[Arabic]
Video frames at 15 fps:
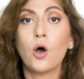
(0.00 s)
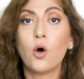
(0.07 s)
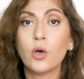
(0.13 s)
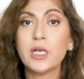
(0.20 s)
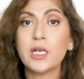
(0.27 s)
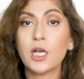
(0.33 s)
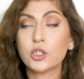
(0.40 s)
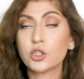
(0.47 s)

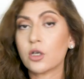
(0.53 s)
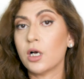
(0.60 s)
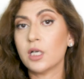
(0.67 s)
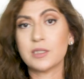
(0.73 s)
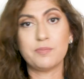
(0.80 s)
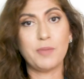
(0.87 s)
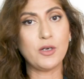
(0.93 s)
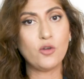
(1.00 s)
هول
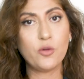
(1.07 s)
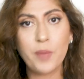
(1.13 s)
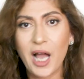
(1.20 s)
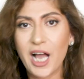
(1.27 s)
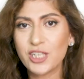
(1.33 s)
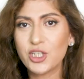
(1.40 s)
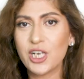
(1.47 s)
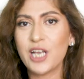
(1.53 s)
الاشخاص انهم
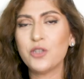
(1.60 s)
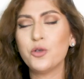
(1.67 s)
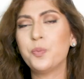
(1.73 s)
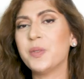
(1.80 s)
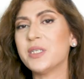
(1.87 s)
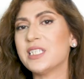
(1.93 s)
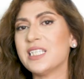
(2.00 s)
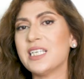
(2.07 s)
بحاجه ليو
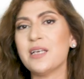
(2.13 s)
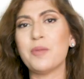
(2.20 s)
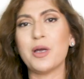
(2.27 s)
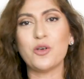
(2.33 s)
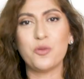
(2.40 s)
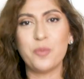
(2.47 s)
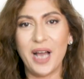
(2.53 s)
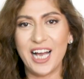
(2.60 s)
بي سي
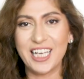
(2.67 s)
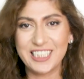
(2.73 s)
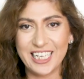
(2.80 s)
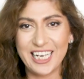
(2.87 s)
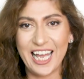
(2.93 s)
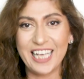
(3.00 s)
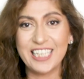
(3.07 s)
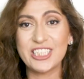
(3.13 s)
انهم
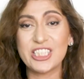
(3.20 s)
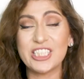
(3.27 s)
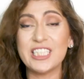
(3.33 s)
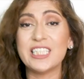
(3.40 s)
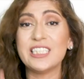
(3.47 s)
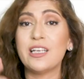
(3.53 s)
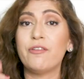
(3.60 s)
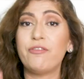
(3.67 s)
بحاجه لاي
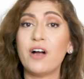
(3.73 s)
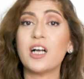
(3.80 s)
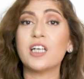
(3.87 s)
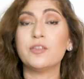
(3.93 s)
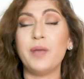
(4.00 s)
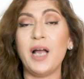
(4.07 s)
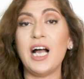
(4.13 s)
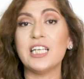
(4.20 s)
شيء هن
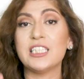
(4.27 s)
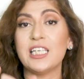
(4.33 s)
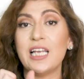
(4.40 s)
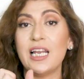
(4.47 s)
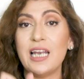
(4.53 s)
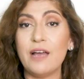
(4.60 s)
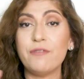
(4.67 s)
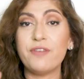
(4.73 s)
فقط بحاجه
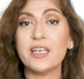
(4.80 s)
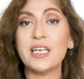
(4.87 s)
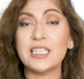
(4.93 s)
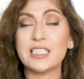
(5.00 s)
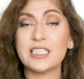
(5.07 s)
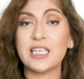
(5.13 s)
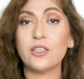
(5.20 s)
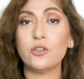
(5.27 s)
للاف ان
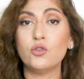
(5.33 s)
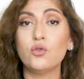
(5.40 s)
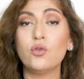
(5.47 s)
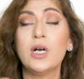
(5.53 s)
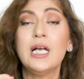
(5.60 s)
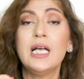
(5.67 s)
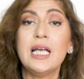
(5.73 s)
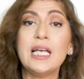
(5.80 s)
اس كي
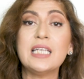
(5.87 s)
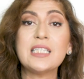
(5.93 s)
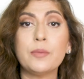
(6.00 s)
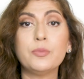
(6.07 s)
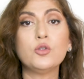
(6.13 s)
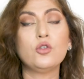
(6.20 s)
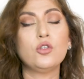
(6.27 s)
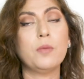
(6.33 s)
يو اذا
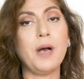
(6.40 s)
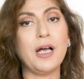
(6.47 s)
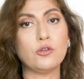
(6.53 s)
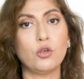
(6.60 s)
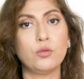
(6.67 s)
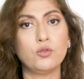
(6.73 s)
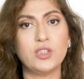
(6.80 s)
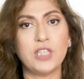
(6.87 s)
بدهم
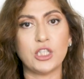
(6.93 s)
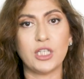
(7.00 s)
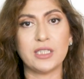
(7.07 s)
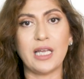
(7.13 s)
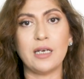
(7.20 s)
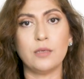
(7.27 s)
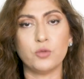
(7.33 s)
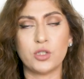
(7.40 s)
يبعثوا
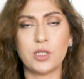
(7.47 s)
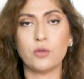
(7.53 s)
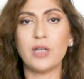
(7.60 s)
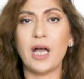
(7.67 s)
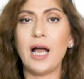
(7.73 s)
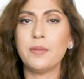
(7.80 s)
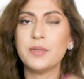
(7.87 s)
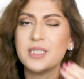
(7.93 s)
المنتجات على
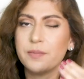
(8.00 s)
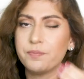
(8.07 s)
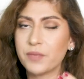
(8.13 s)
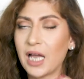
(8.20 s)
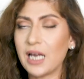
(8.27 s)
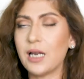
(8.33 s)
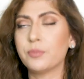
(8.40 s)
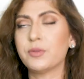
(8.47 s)
مستودع امازون
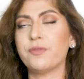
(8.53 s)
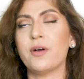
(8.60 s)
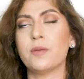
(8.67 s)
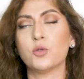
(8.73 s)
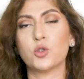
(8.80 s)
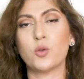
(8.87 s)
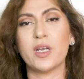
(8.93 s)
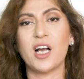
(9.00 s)
هلا
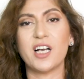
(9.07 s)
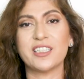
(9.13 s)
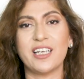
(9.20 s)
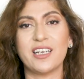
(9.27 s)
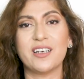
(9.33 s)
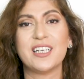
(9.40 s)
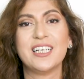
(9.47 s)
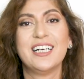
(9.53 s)
بتفهموا شوي
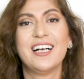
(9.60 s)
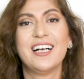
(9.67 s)
اكثر